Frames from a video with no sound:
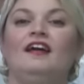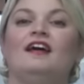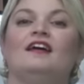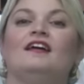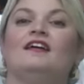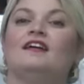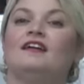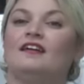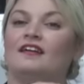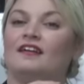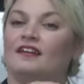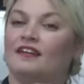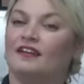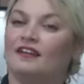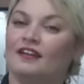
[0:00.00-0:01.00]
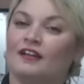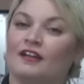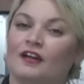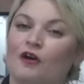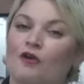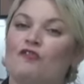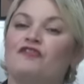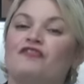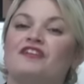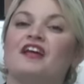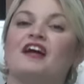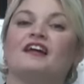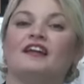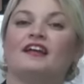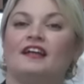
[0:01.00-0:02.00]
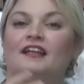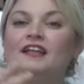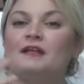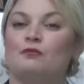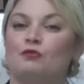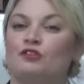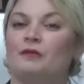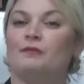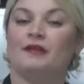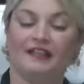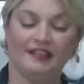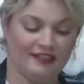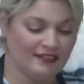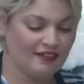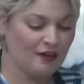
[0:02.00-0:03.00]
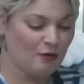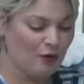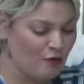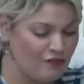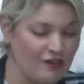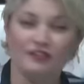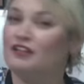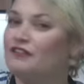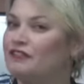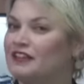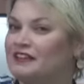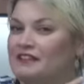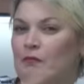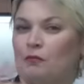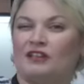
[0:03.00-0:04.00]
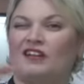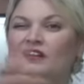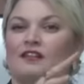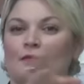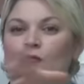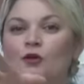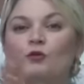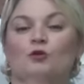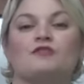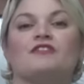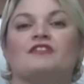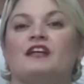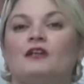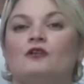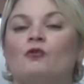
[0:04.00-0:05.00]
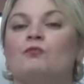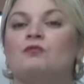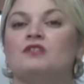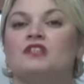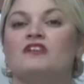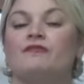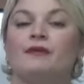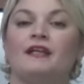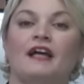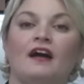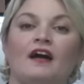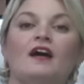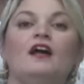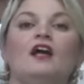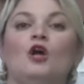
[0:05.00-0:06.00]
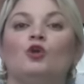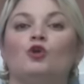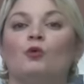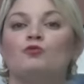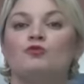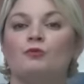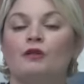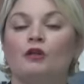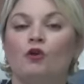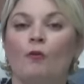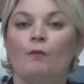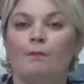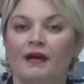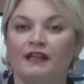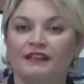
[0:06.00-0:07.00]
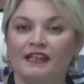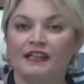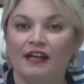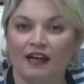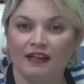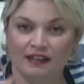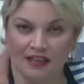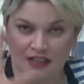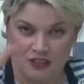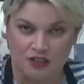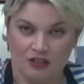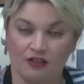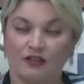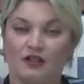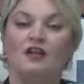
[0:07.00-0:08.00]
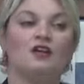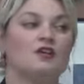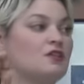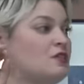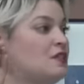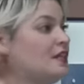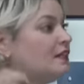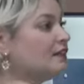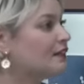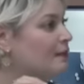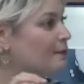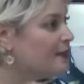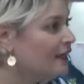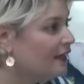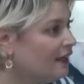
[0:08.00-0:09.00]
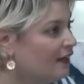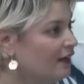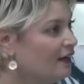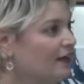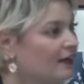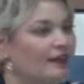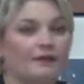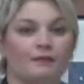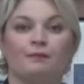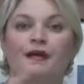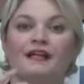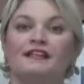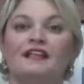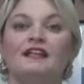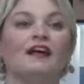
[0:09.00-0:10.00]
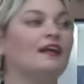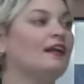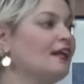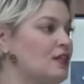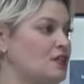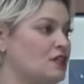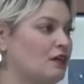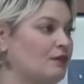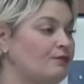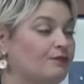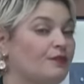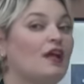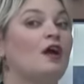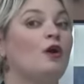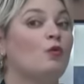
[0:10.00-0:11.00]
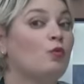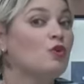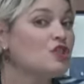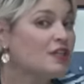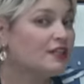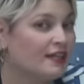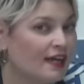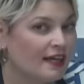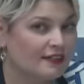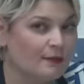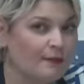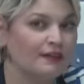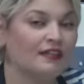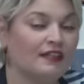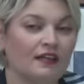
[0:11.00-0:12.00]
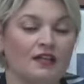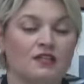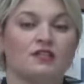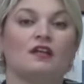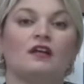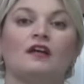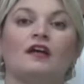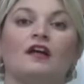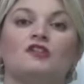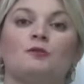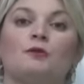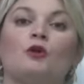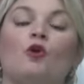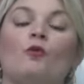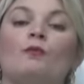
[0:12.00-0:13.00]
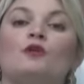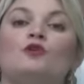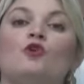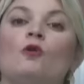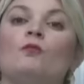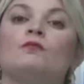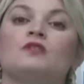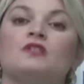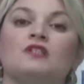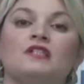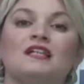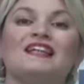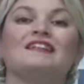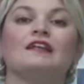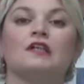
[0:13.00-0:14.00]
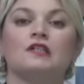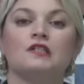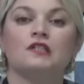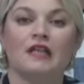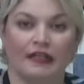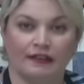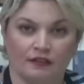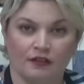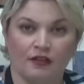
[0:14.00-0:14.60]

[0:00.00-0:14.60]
آه، اوفيائنا يعني متابعينا واوفياء الفتيتام وهضره تنموي الوصفه تاع اليوم بزاف مليحه اليوم جبت لكم بديل الليزر زيت طبيعي بديل الليزر نعم. واش يدير هذا بديل الليزر جبت لكم اليوم زيت السعد